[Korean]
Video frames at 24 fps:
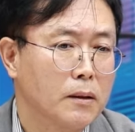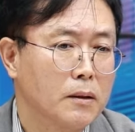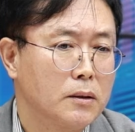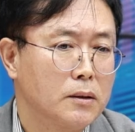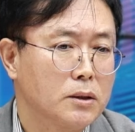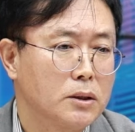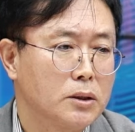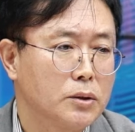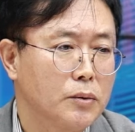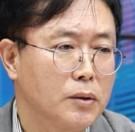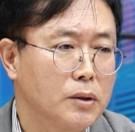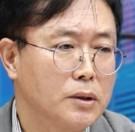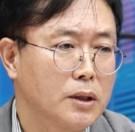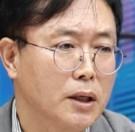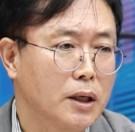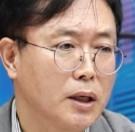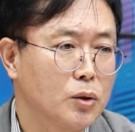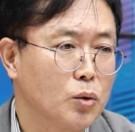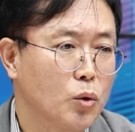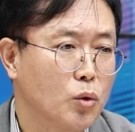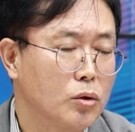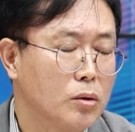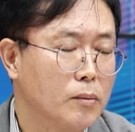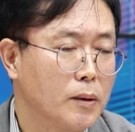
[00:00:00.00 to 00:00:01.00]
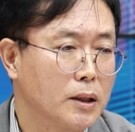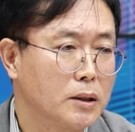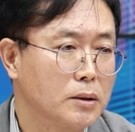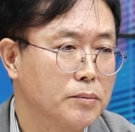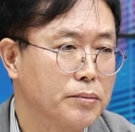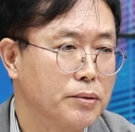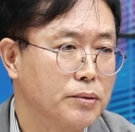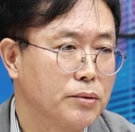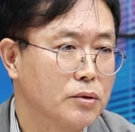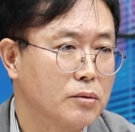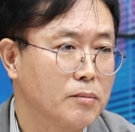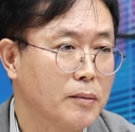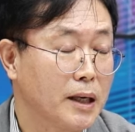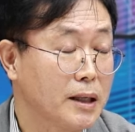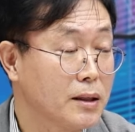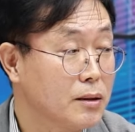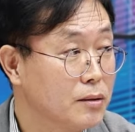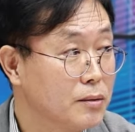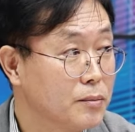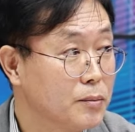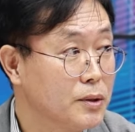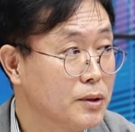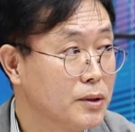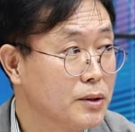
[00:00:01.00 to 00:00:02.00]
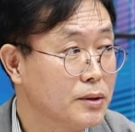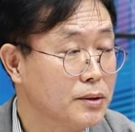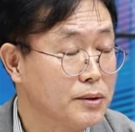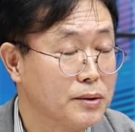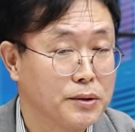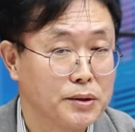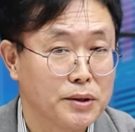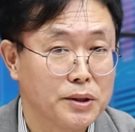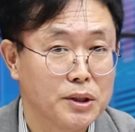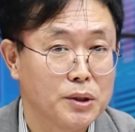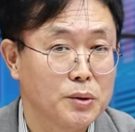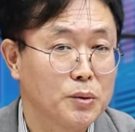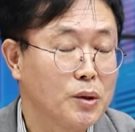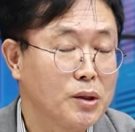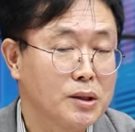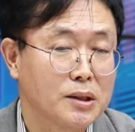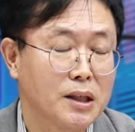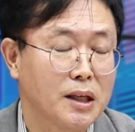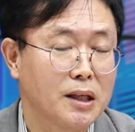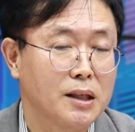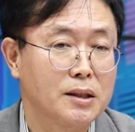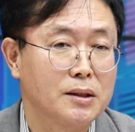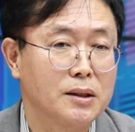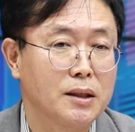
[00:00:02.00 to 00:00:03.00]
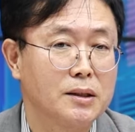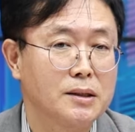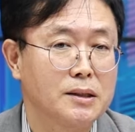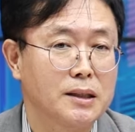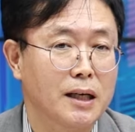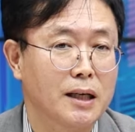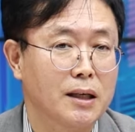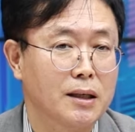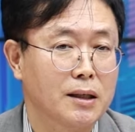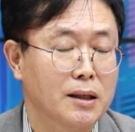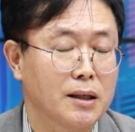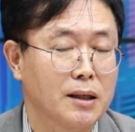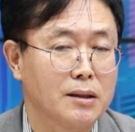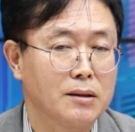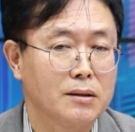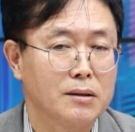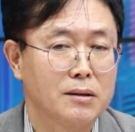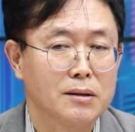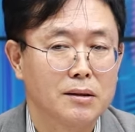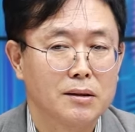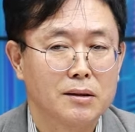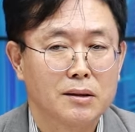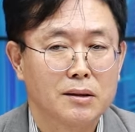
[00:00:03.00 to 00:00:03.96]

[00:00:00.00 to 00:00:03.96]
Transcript: 10월 달에 돈을 많이 풀고 막 이러면은 10월 달에는 잠깐